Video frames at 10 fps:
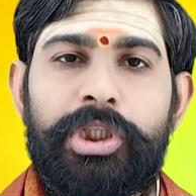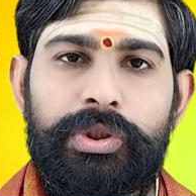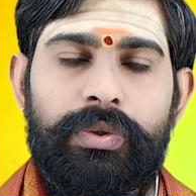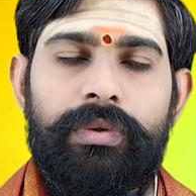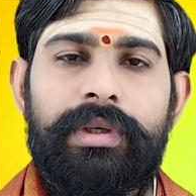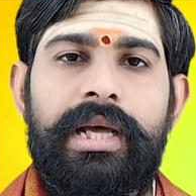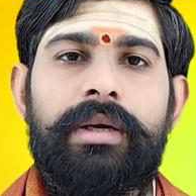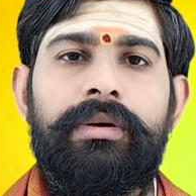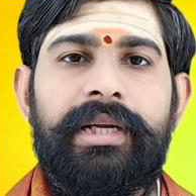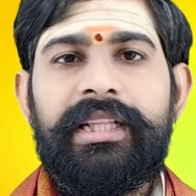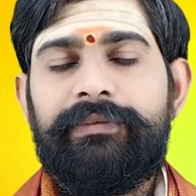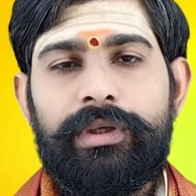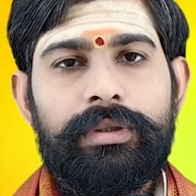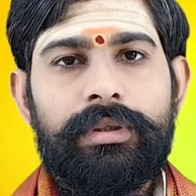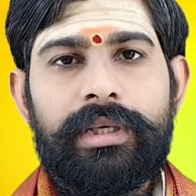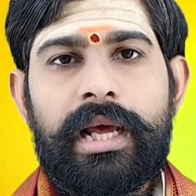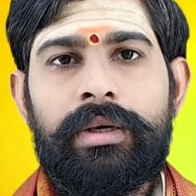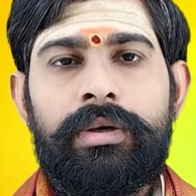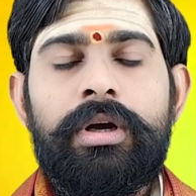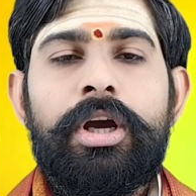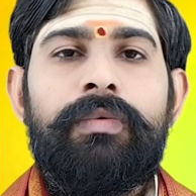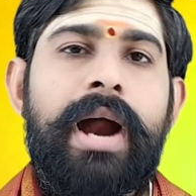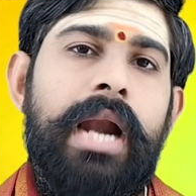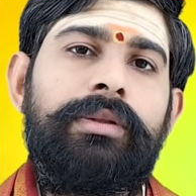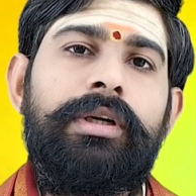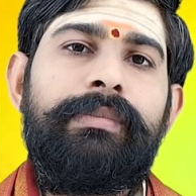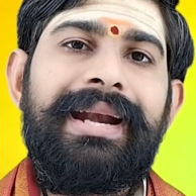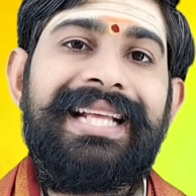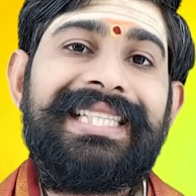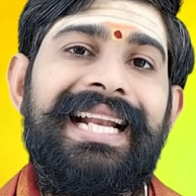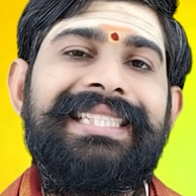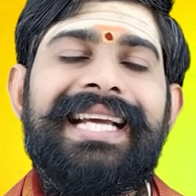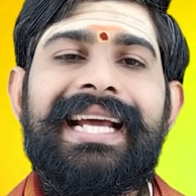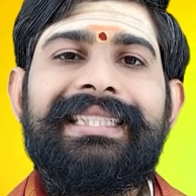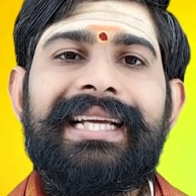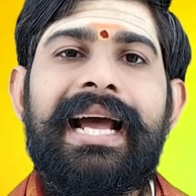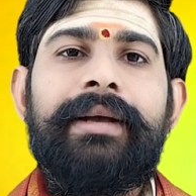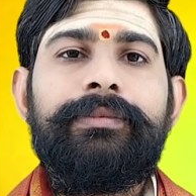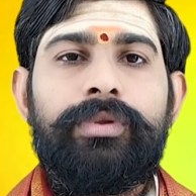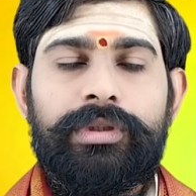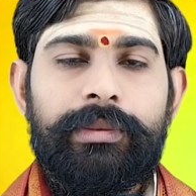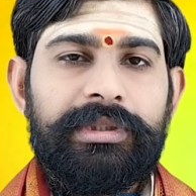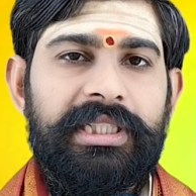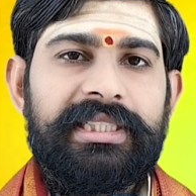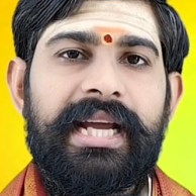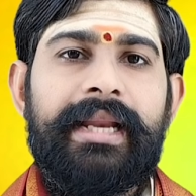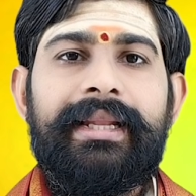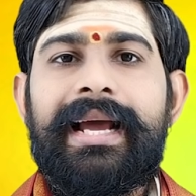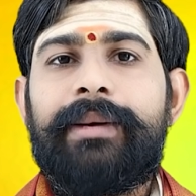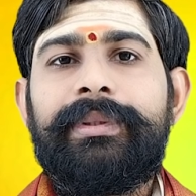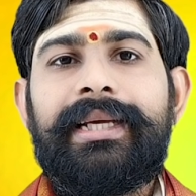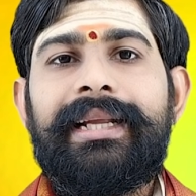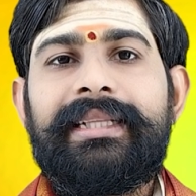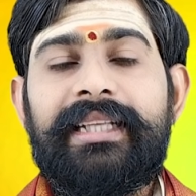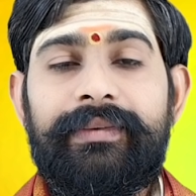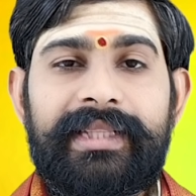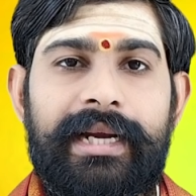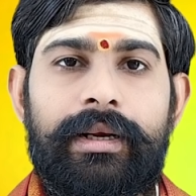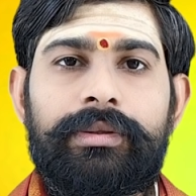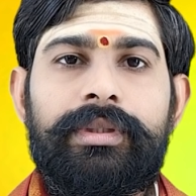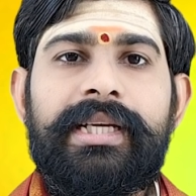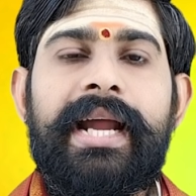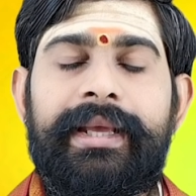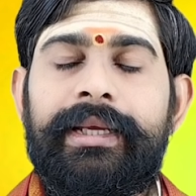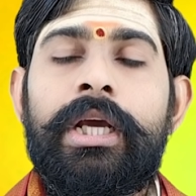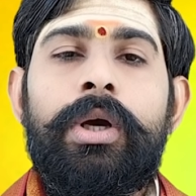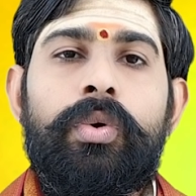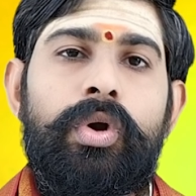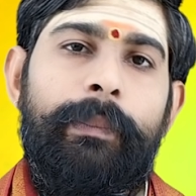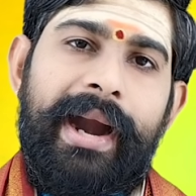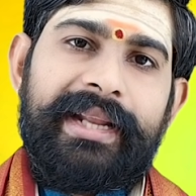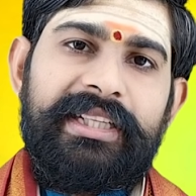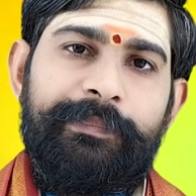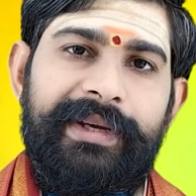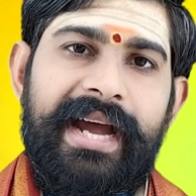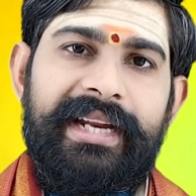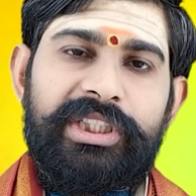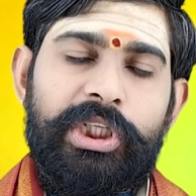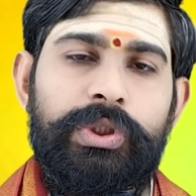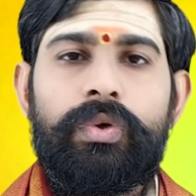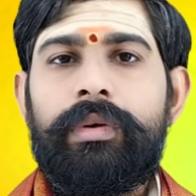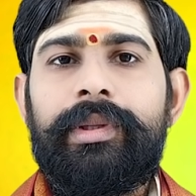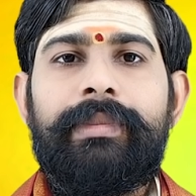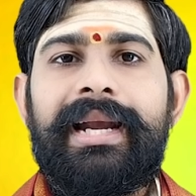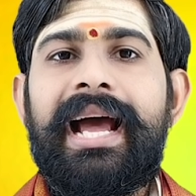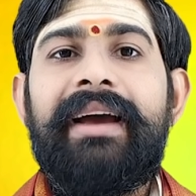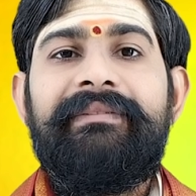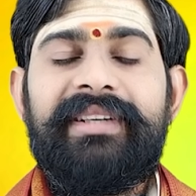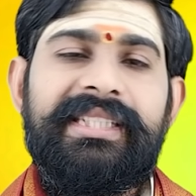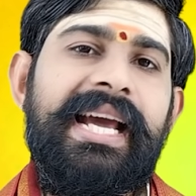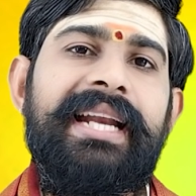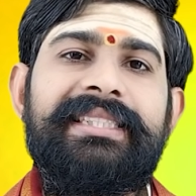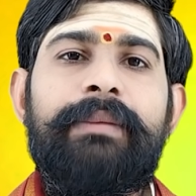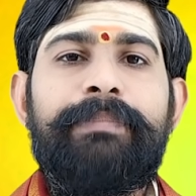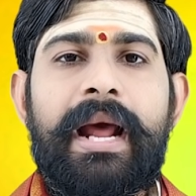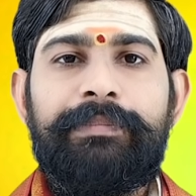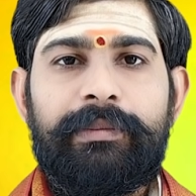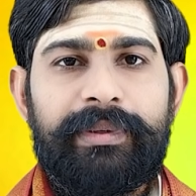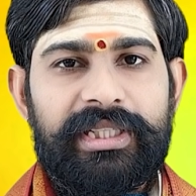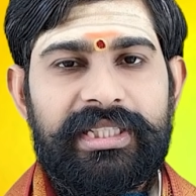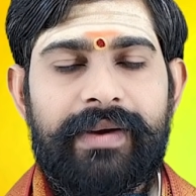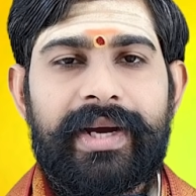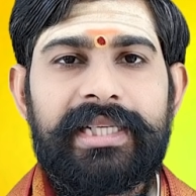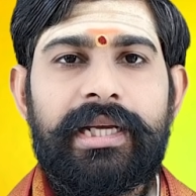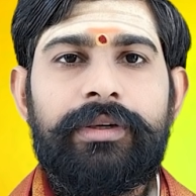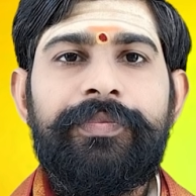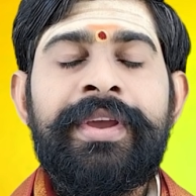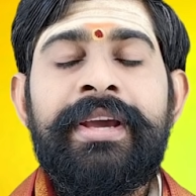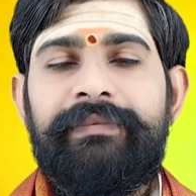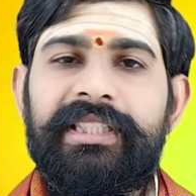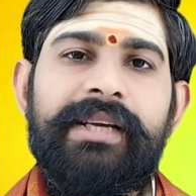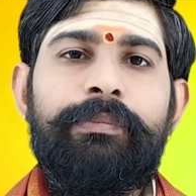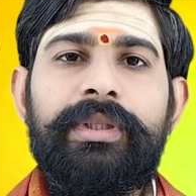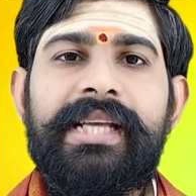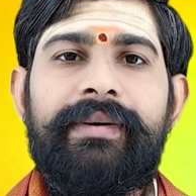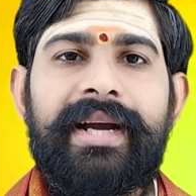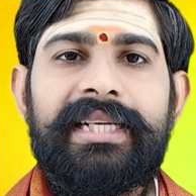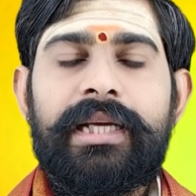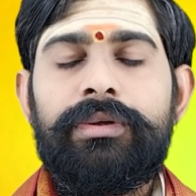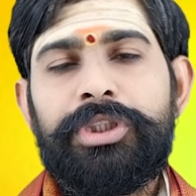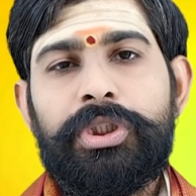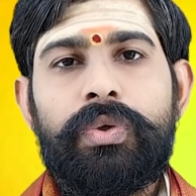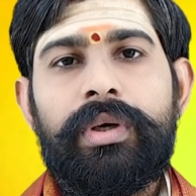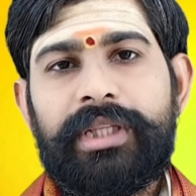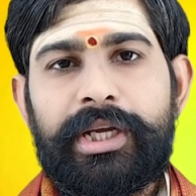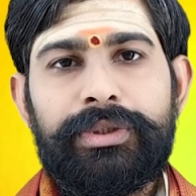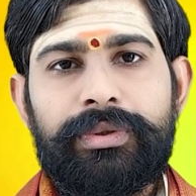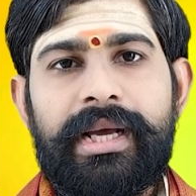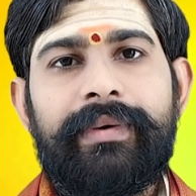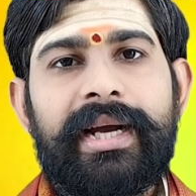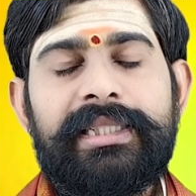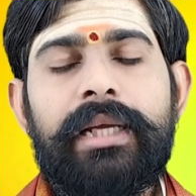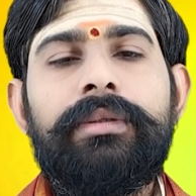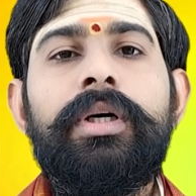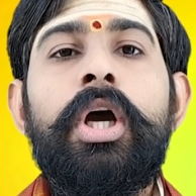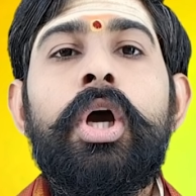శత్రువులు ఉన్నారో లేదా విరోధులు ఉన్నారో వాళ్ళతో మళ్ళీ చాలా జాగ్రత్తగా యుద్ధము చేసి కానీ లేకపోతే కనుక తెలివితేటలతోటి కానీ గుణపాఠం చెప్పి కానీ శత్రువుల మీద మళ్ళీ విజయాన్ని సంప్రాప్తింపజేసే అవకాశాలు విజయం పొందే అవకాశాలు శత్రువులు తగ్గించుకునే అవకాశాలు